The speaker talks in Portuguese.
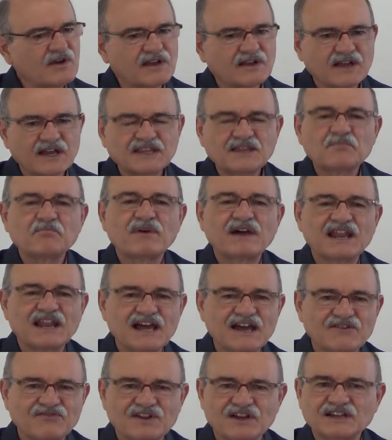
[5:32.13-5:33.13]
cada
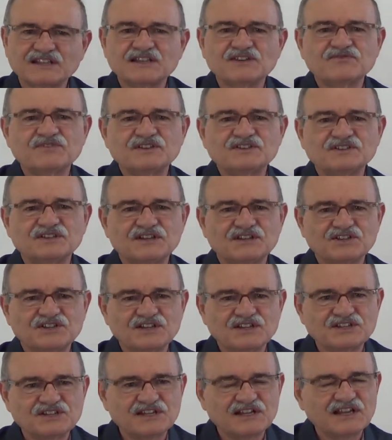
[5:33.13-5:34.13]
palavra, cada vez que a
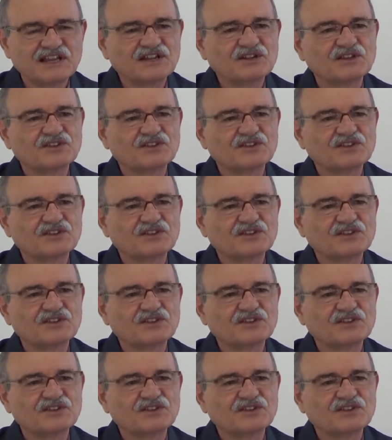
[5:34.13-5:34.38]
gente lê,